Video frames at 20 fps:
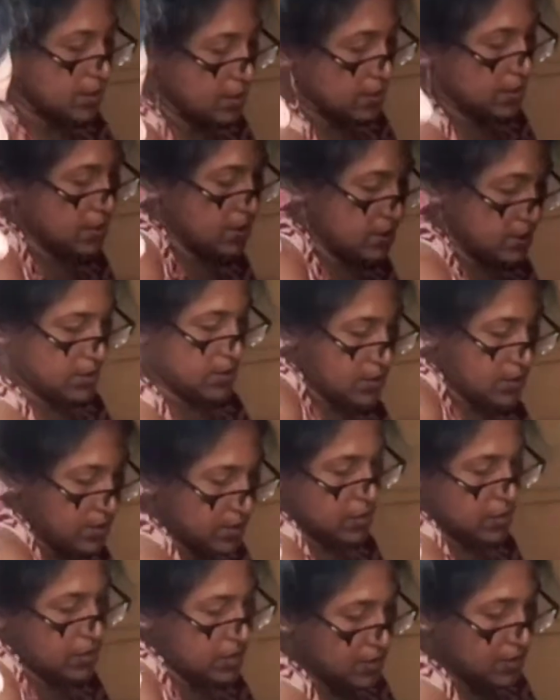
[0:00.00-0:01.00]
ভালো লেগেছে
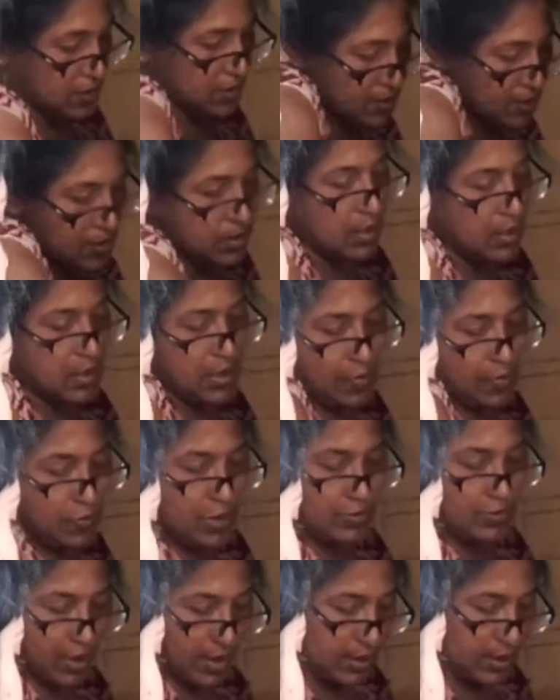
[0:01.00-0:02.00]
বা সে আবার
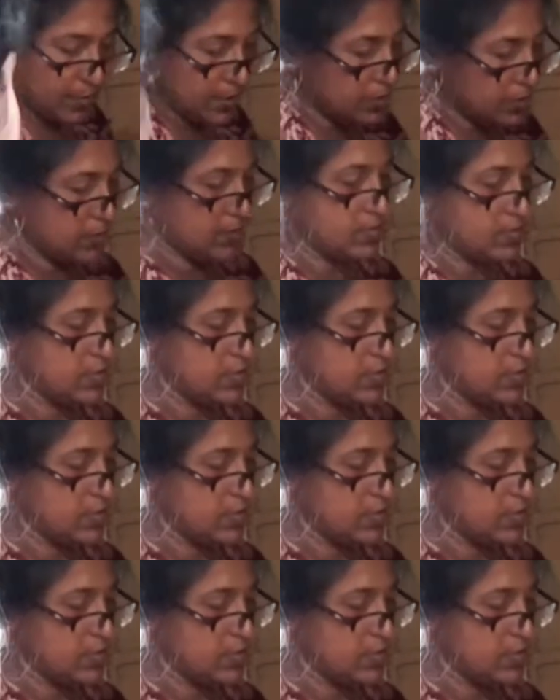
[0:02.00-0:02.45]
আমাকে মানে সেই